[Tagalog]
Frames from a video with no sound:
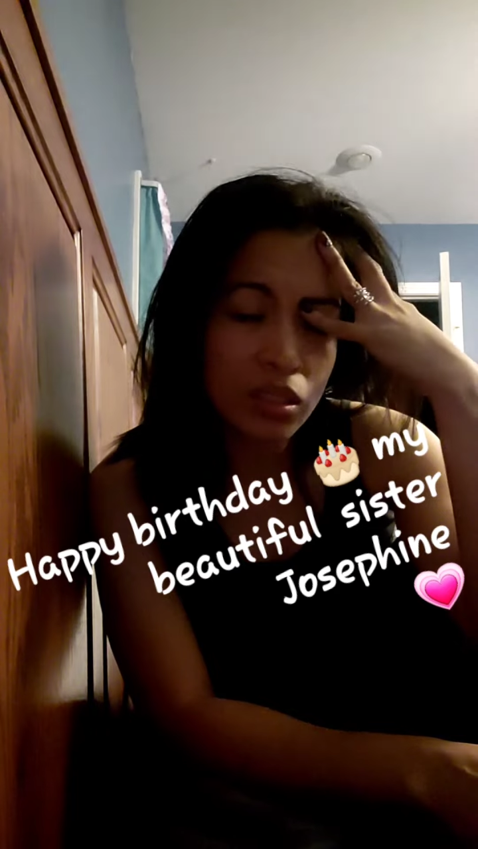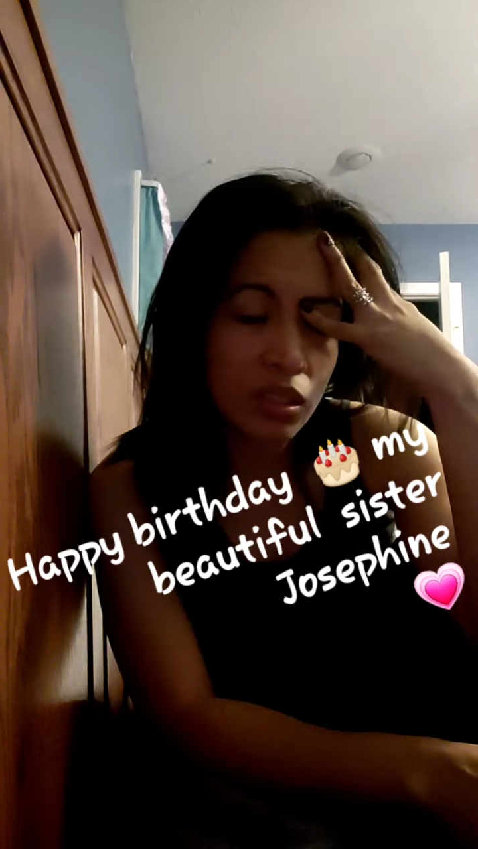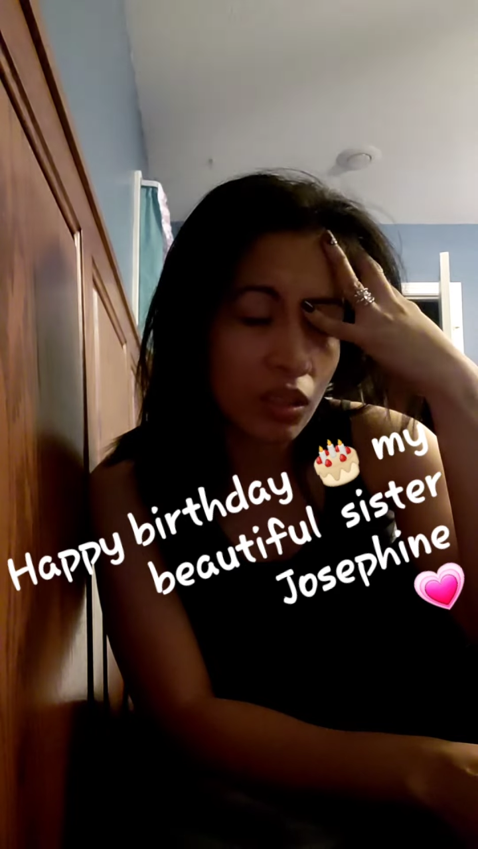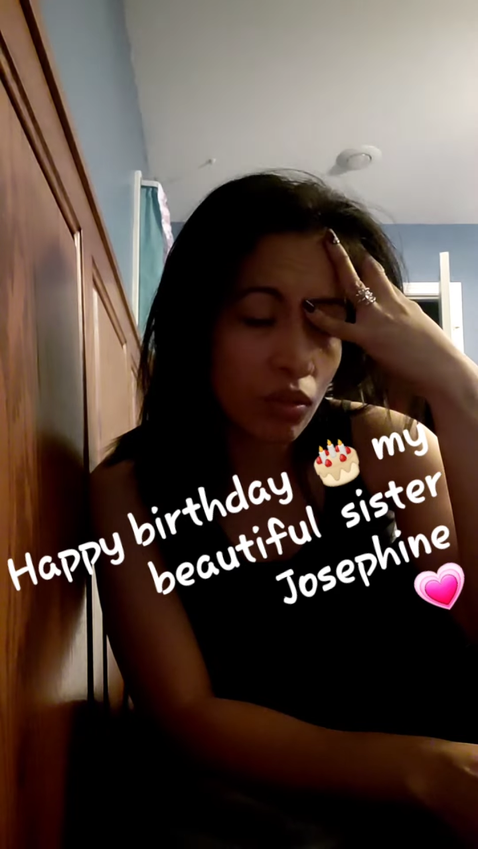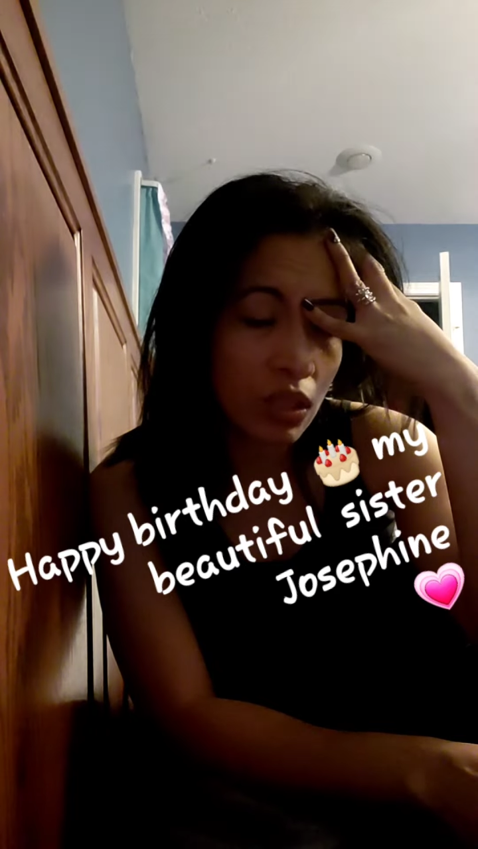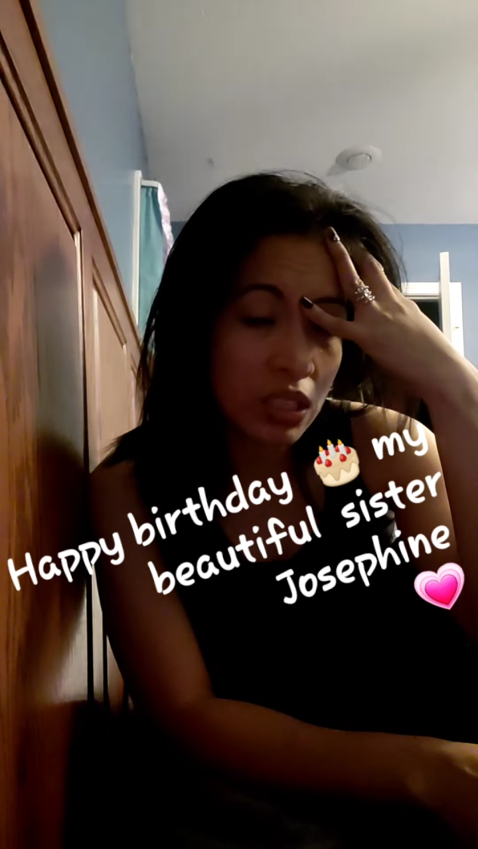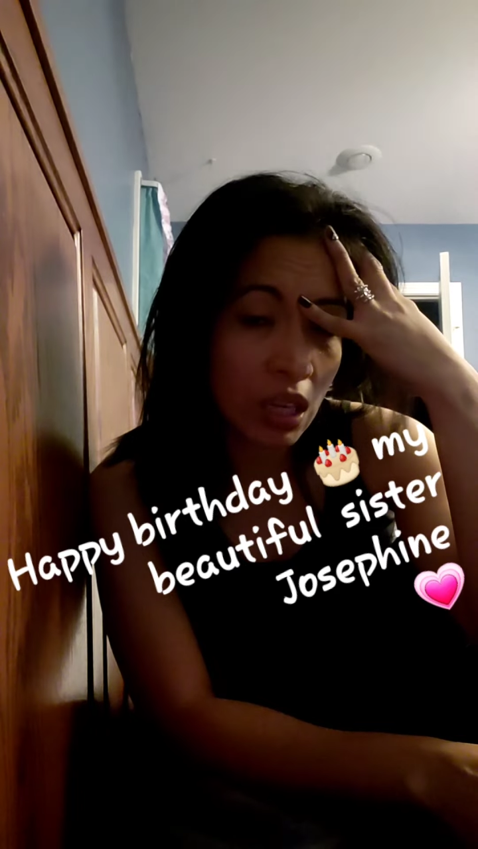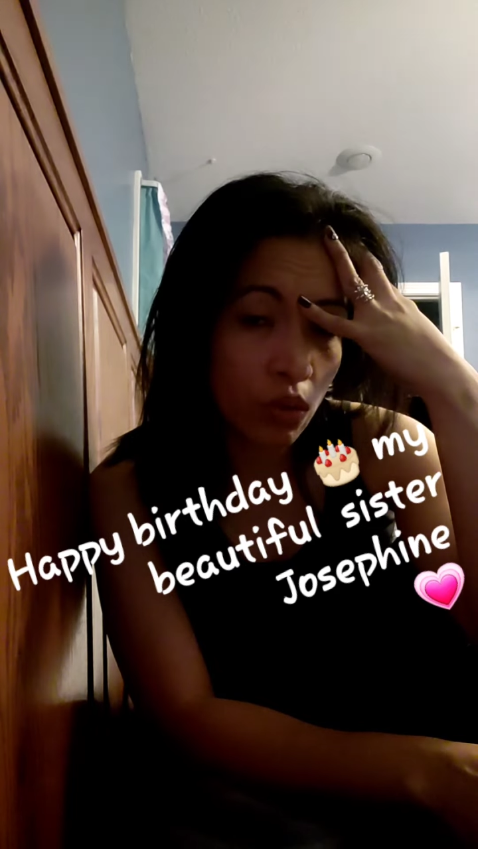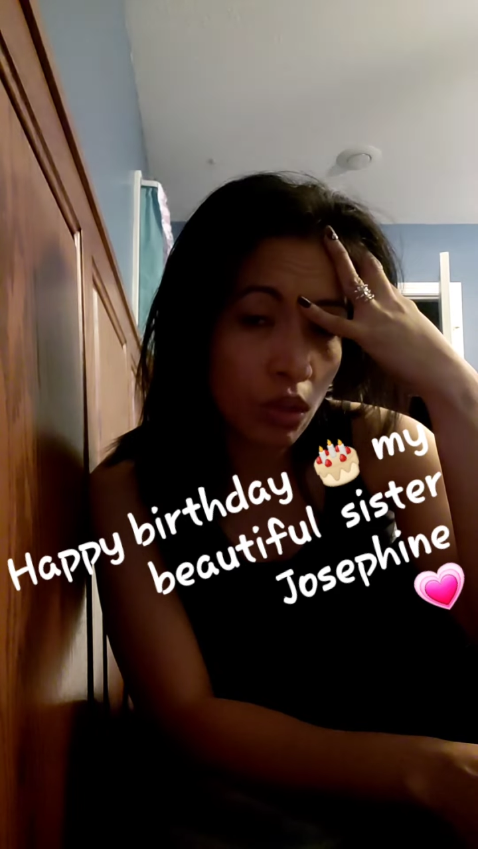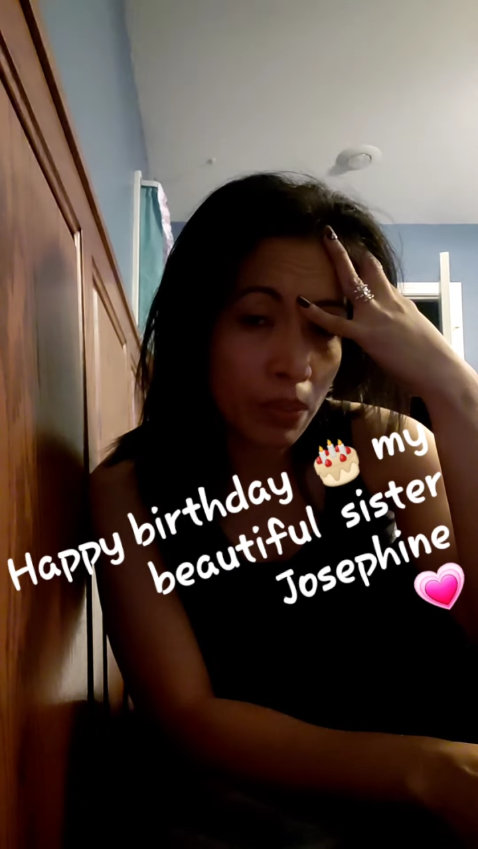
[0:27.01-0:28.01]
Sa kung
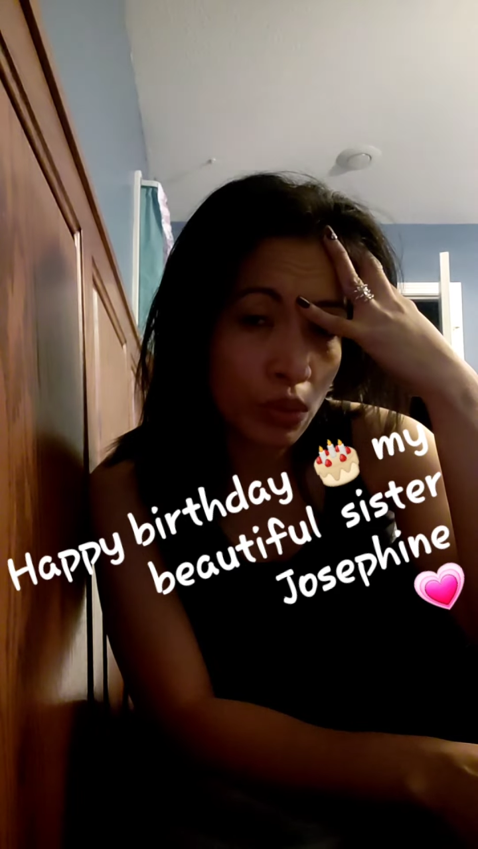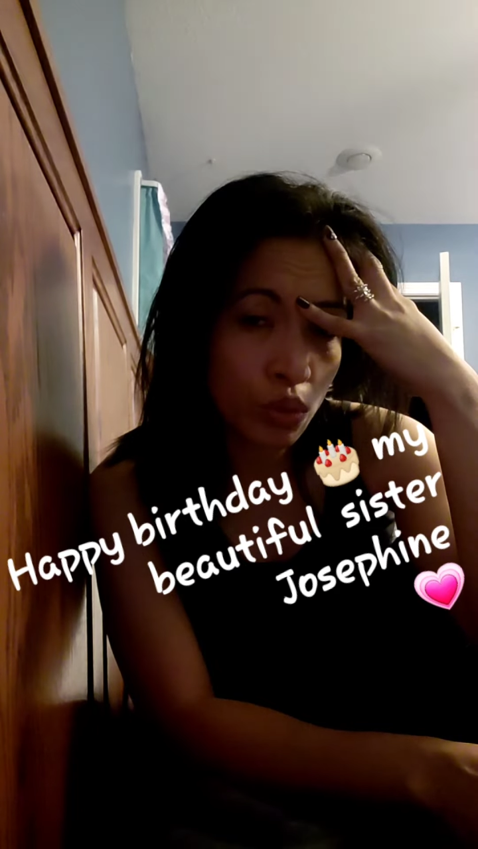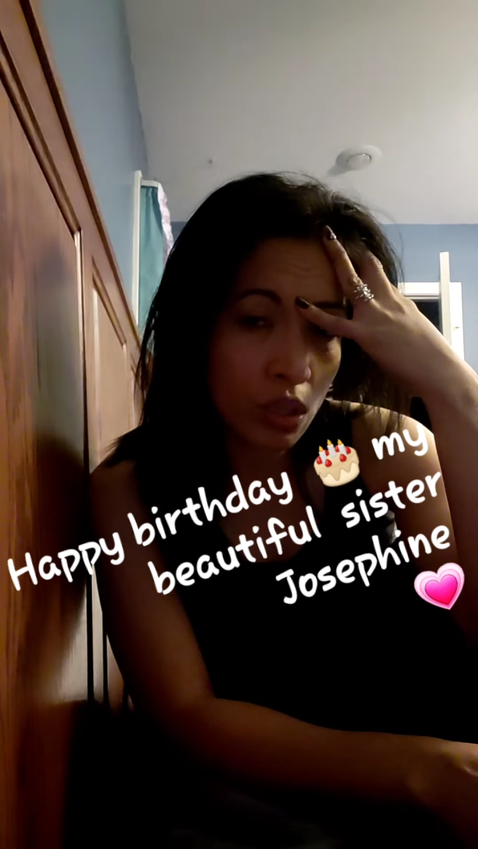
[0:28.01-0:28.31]
linya ako raman o